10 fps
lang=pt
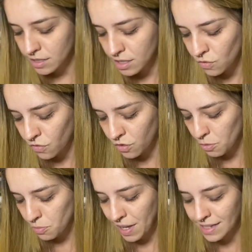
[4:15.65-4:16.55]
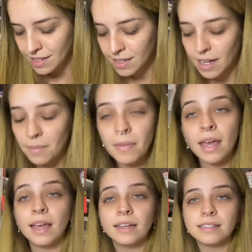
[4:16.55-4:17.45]
Vocês vão ver no meu pé, essa ela tá
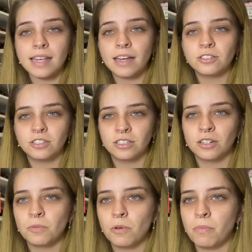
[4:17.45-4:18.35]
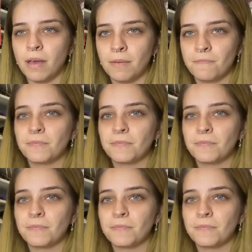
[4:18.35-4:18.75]
bem certinha no meu pé